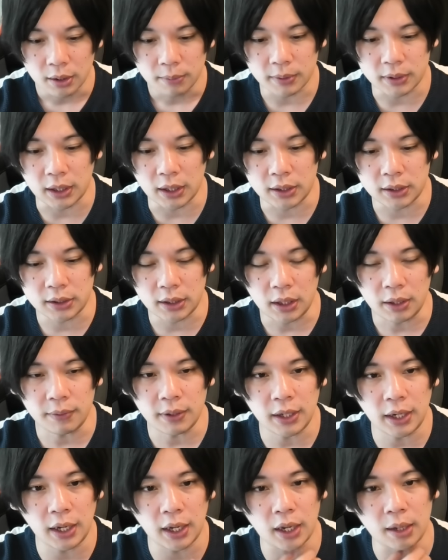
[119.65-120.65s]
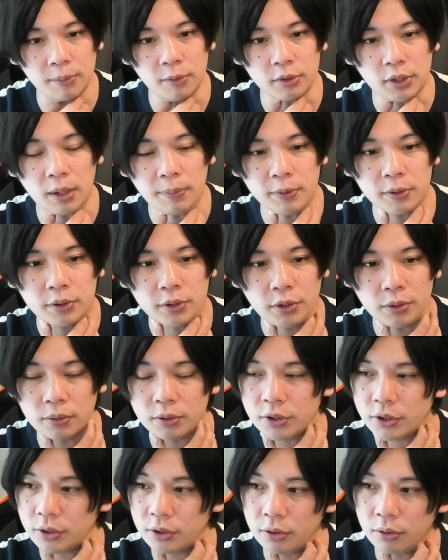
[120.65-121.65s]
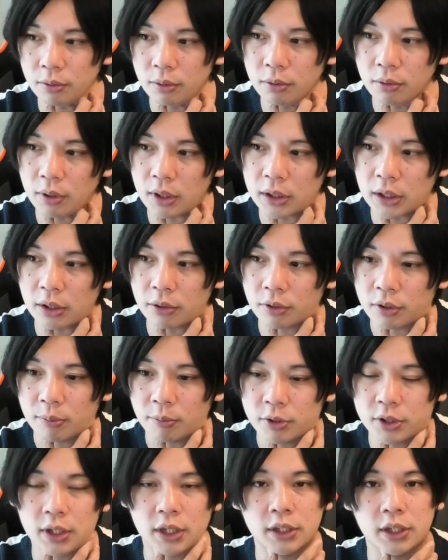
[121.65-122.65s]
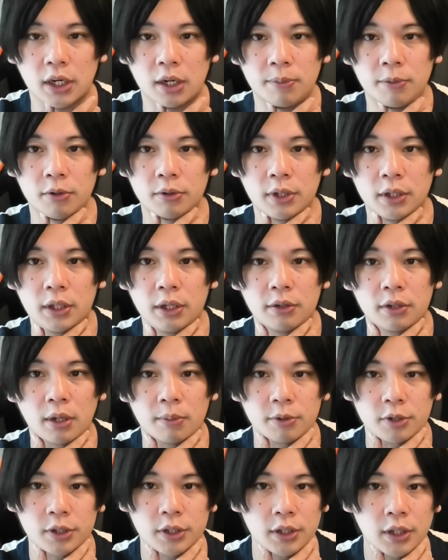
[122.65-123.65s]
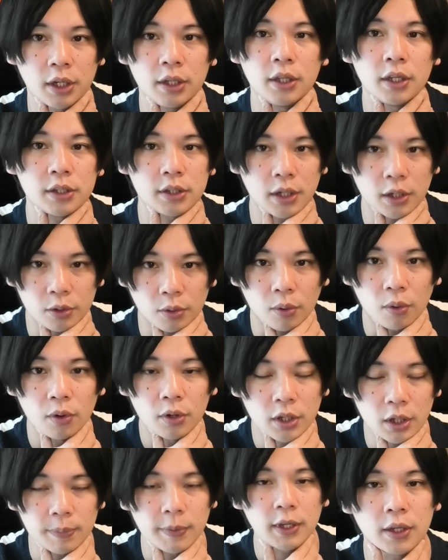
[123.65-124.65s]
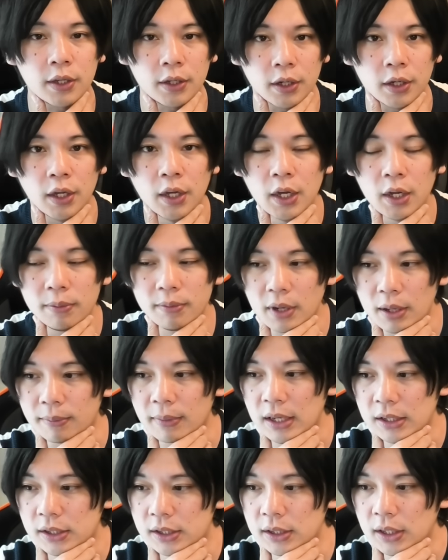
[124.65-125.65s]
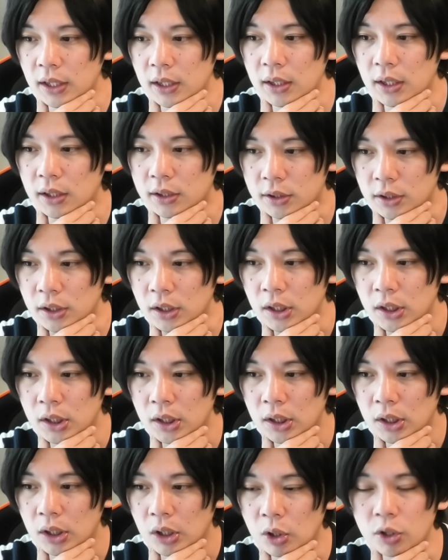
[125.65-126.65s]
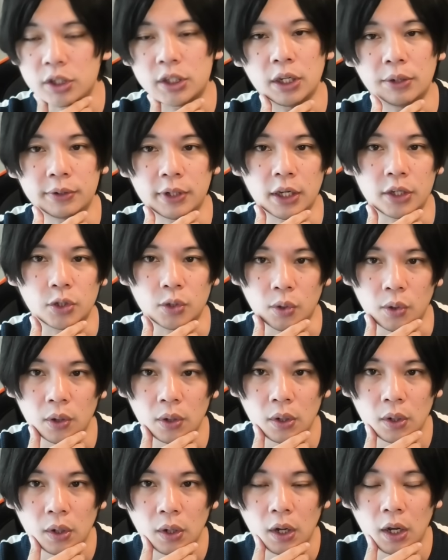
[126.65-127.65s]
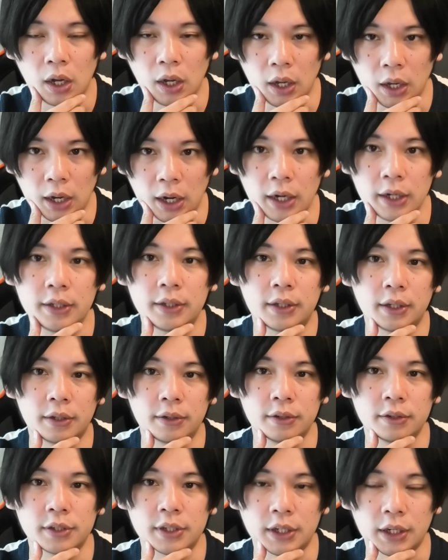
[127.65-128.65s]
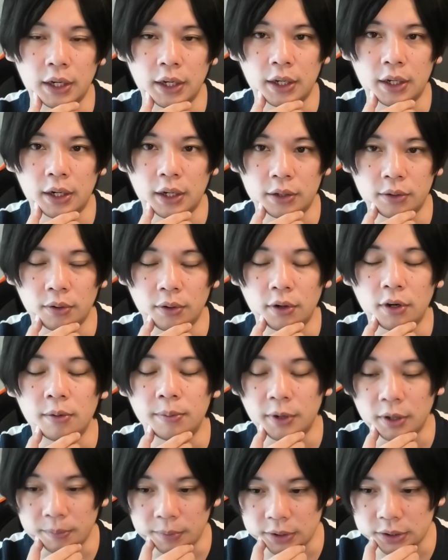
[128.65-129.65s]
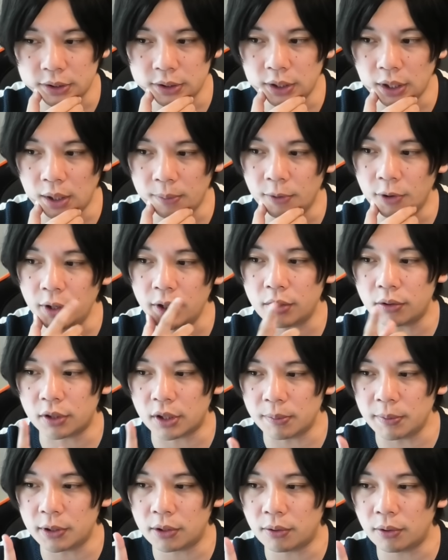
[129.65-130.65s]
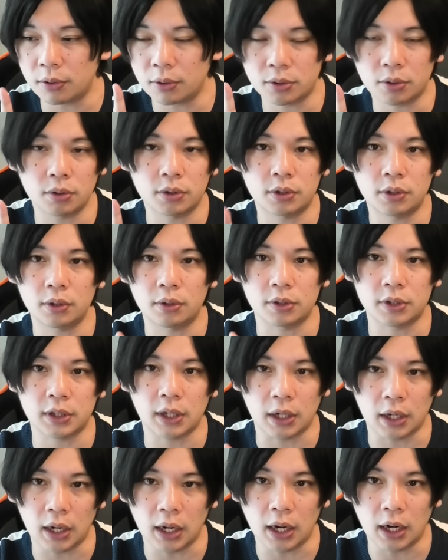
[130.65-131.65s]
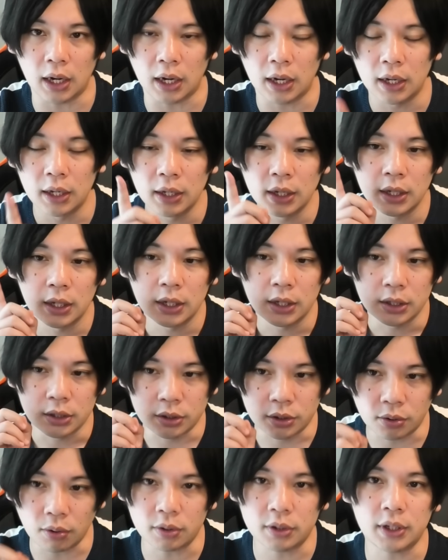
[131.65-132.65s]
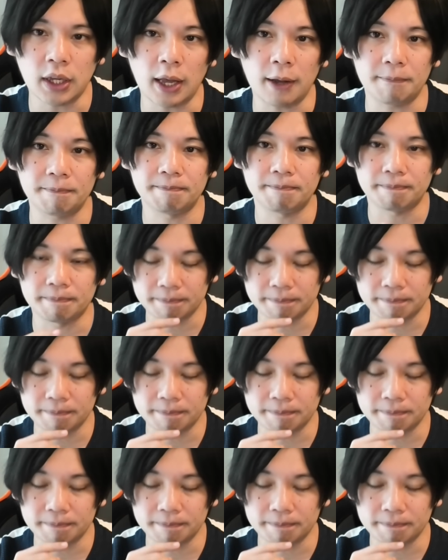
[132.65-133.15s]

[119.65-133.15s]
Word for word: まあ、適正はね、もう多分今日中、この動画出てる時もしかしたらもう出てるかもしれないんですけど、ギク。まあ間違いなく、星名副隊長。はい、入ってくるんじゃないかなと思います。で、もう一個ギミックを予想するとしたら、属性。